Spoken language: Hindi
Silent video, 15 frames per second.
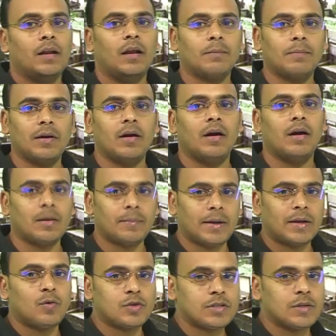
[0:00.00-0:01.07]
लगभग हर बार
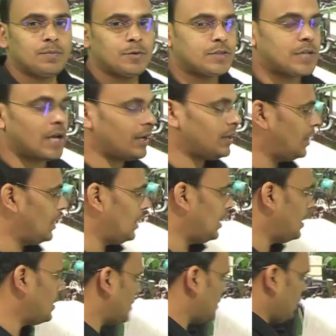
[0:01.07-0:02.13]
क्वेश्चन पूछा ही है
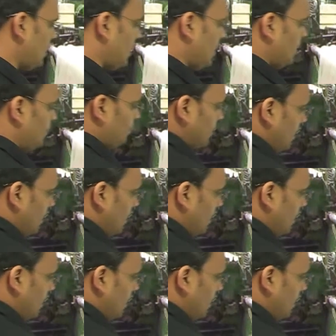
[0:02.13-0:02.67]
यहाँ से ठीक है